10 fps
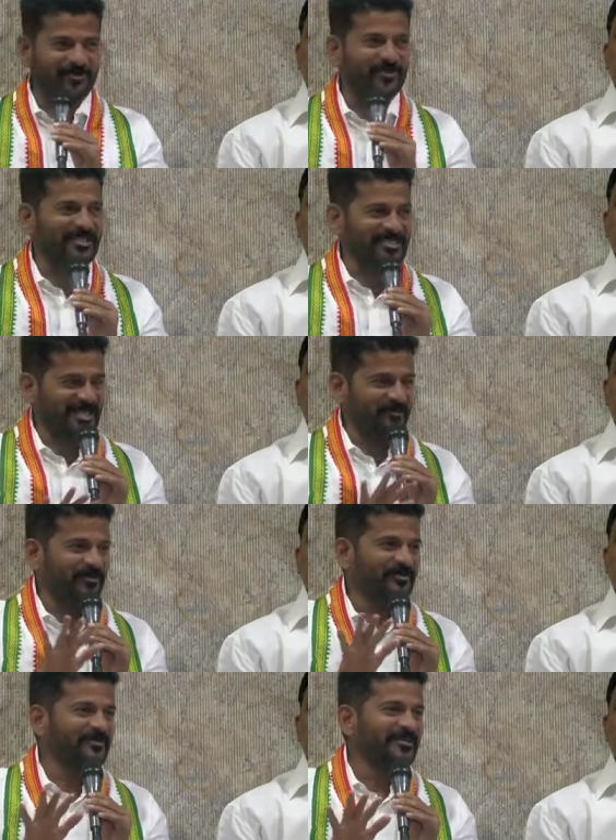
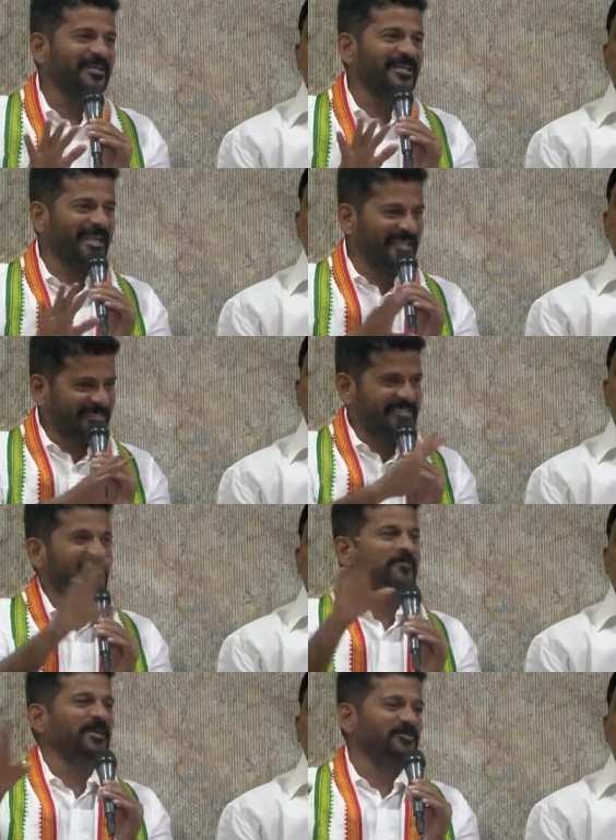కొంతసేపు
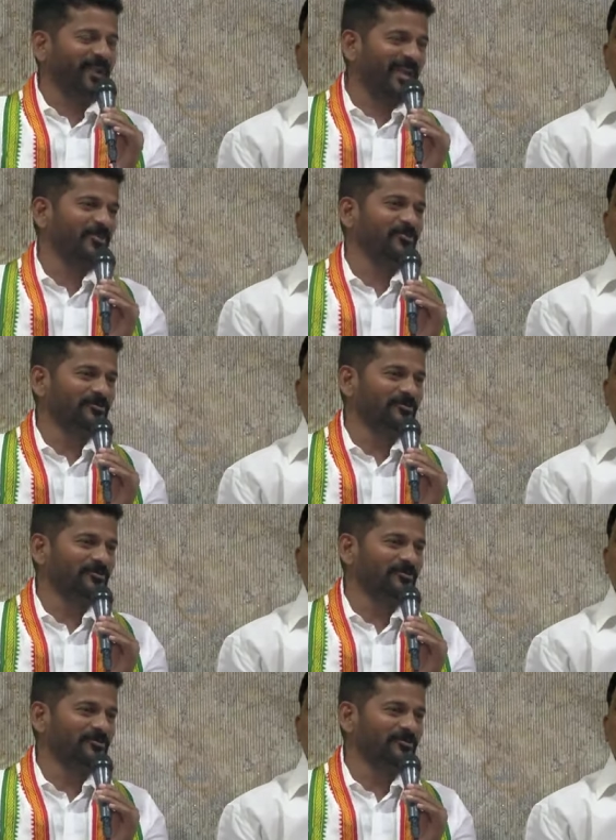ఎంటర్టైన్మెంట్ వాల్యూ